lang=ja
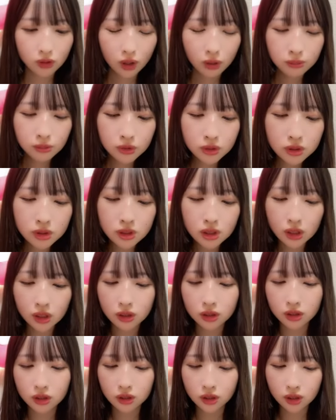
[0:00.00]

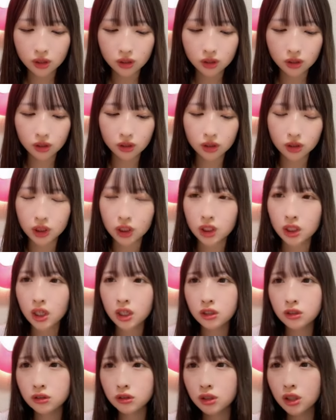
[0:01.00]
ハムスターってなんか2
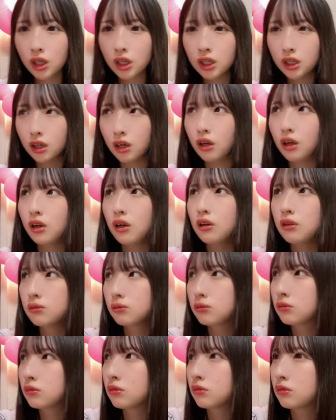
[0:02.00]
年ぐらいが
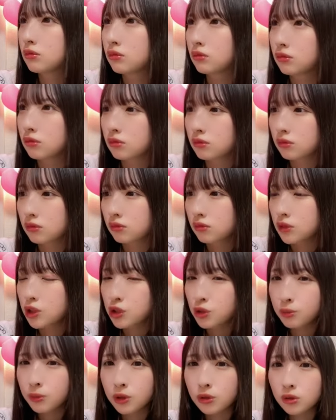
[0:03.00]

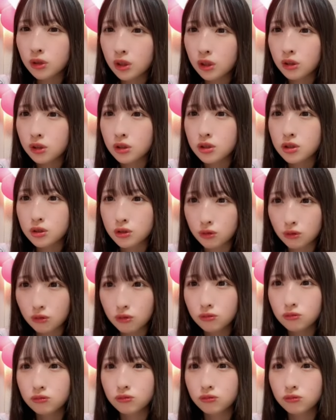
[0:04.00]
寿命なんですよ